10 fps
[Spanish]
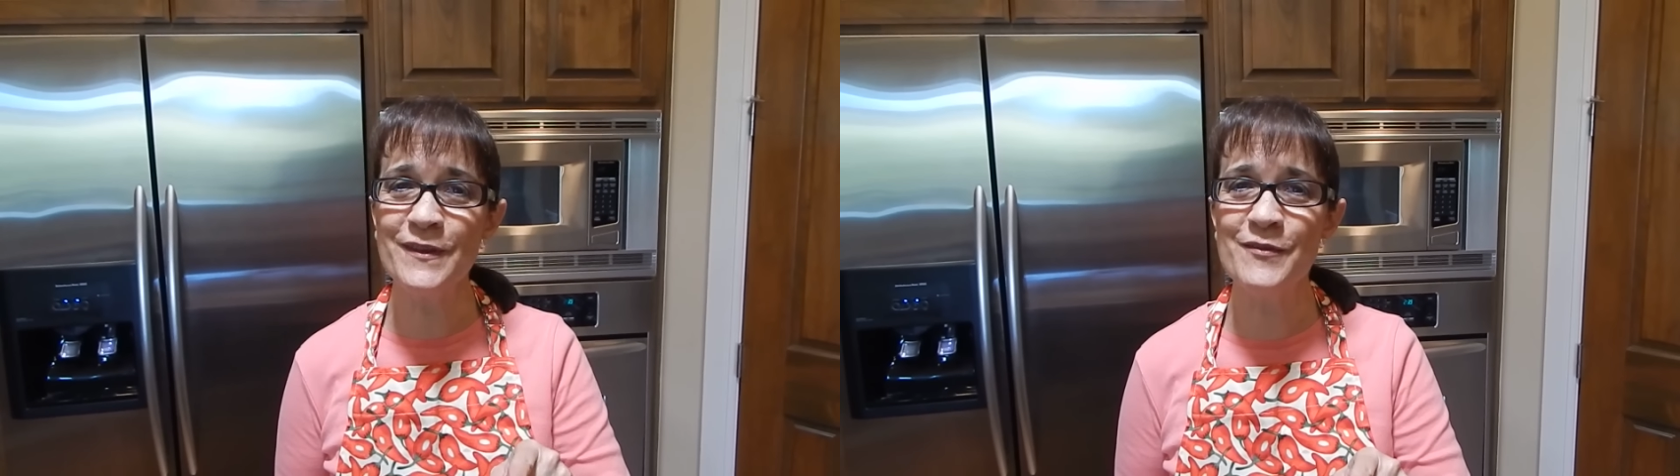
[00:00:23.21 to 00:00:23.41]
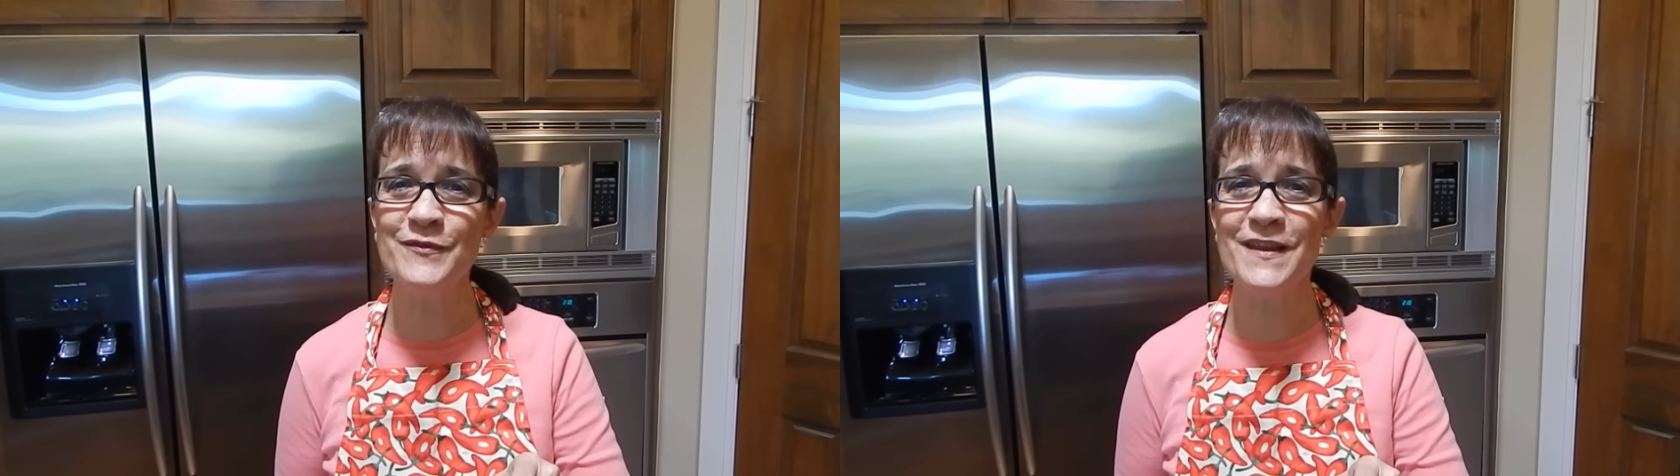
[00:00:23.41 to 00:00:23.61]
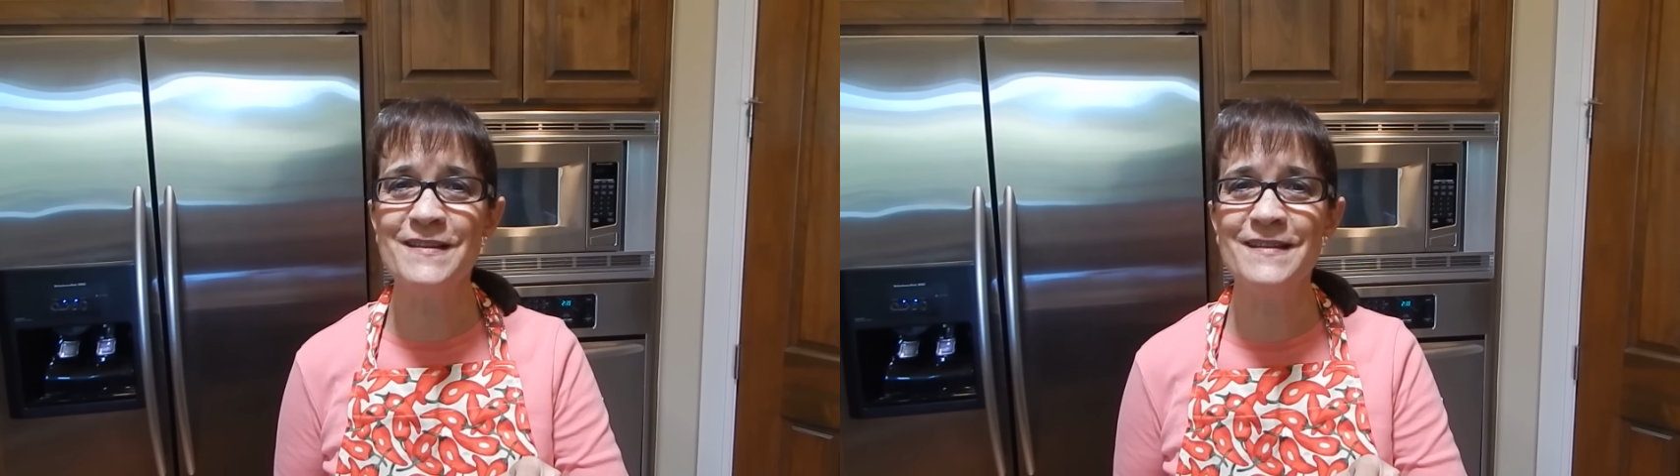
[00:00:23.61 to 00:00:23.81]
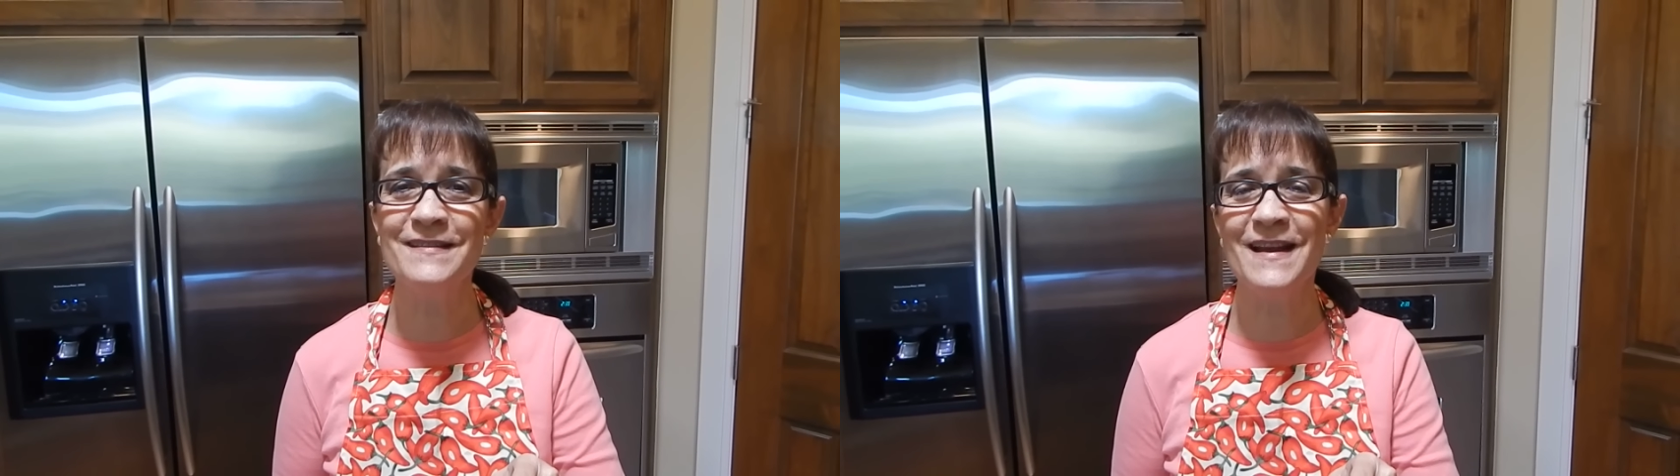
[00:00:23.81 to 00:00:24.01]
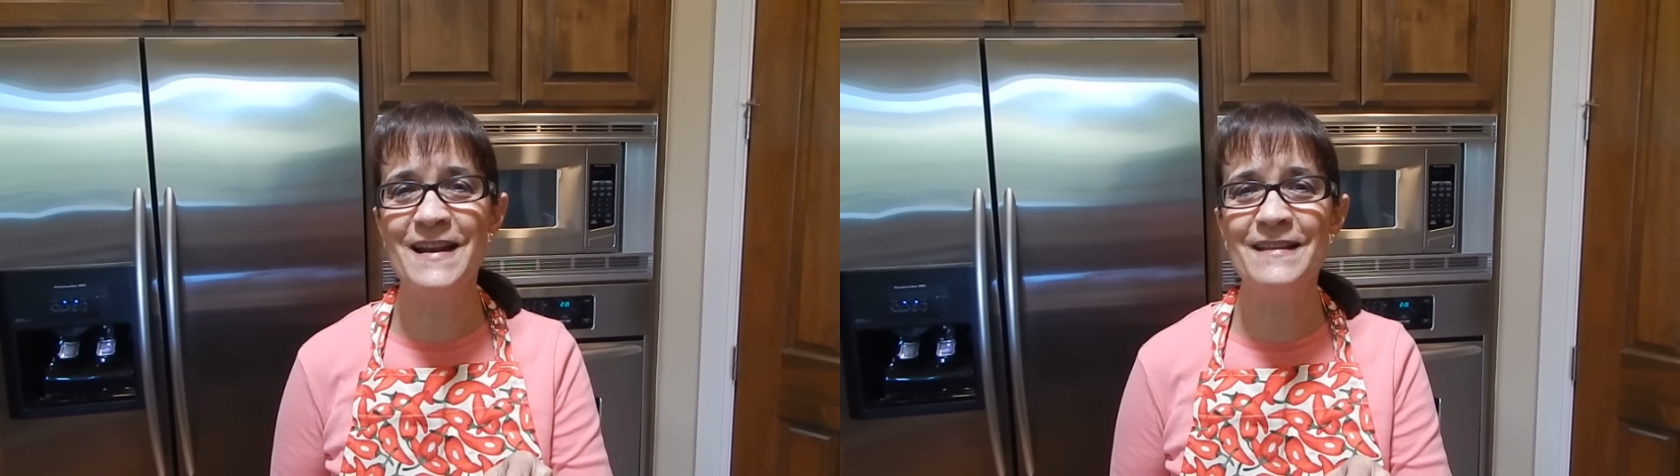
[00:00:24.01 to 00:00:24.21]
que ustedes
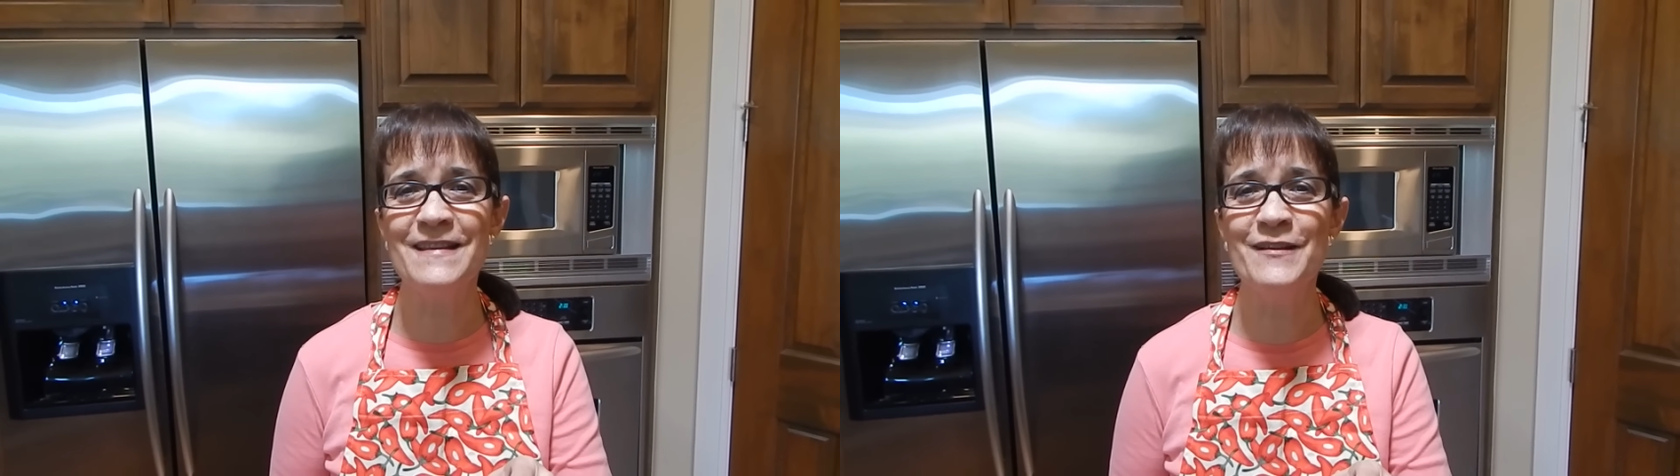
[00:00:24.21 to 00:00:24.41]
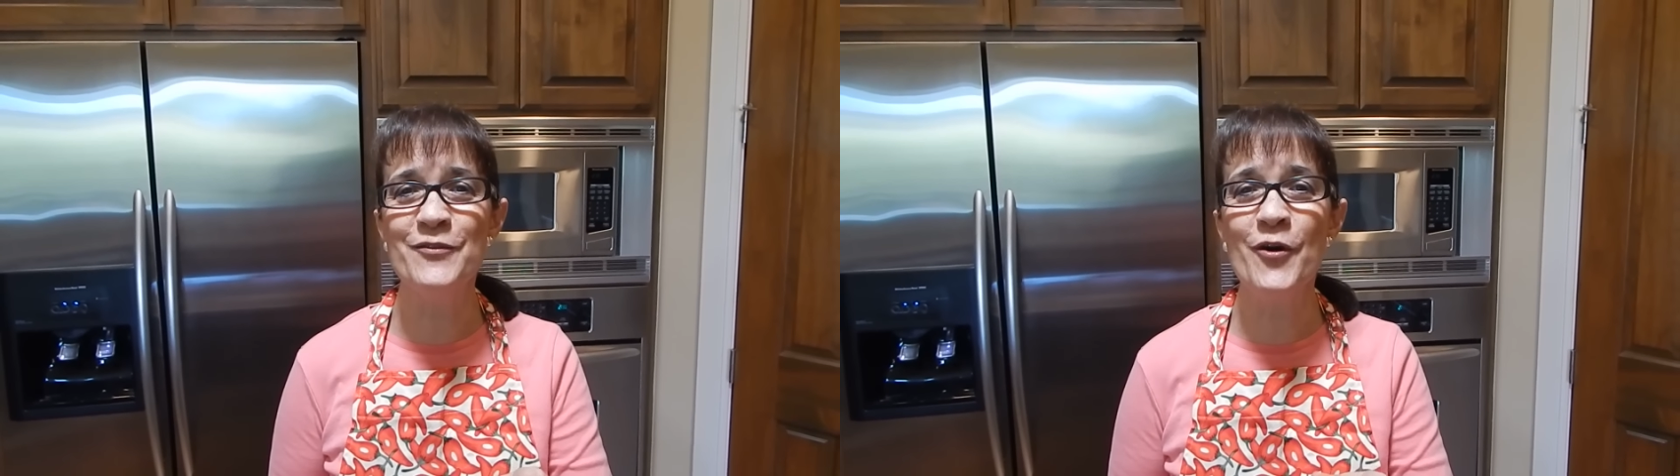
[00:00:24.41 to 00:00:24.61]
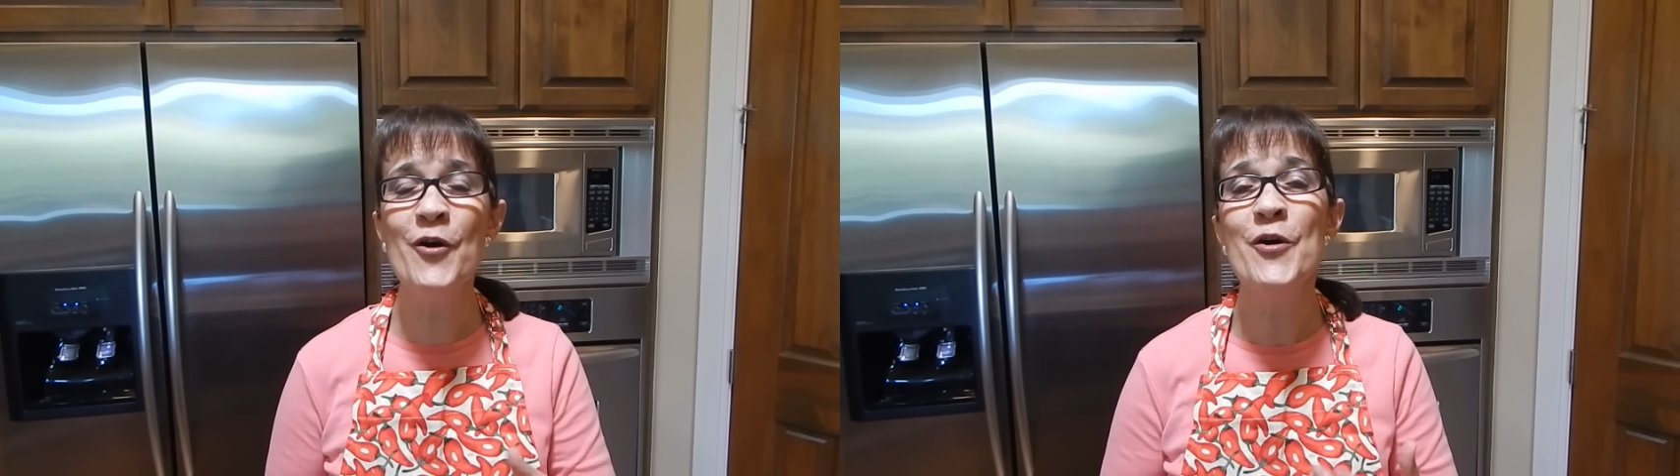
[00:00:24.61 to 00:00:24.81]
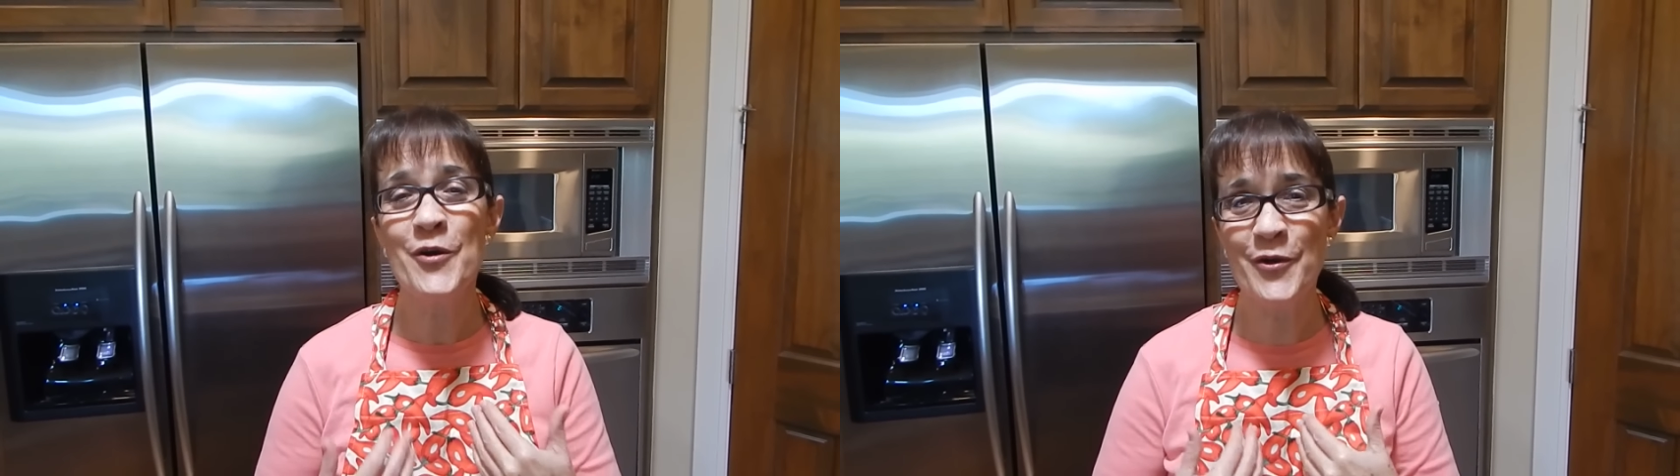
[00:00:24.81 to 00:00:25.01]
están haciendo